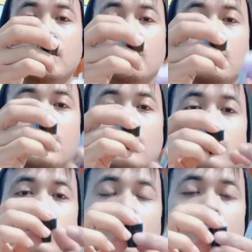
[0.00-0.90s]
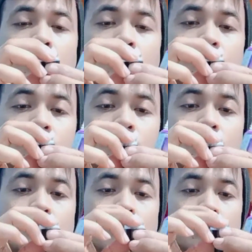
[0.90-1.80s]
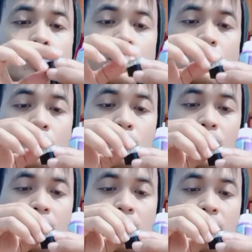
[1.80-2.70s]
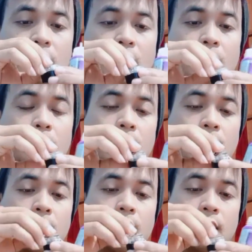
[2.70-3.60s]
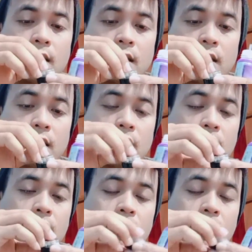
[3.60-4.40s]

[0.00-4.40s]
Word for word: dulu guys ya, soalnya um pertama kalinya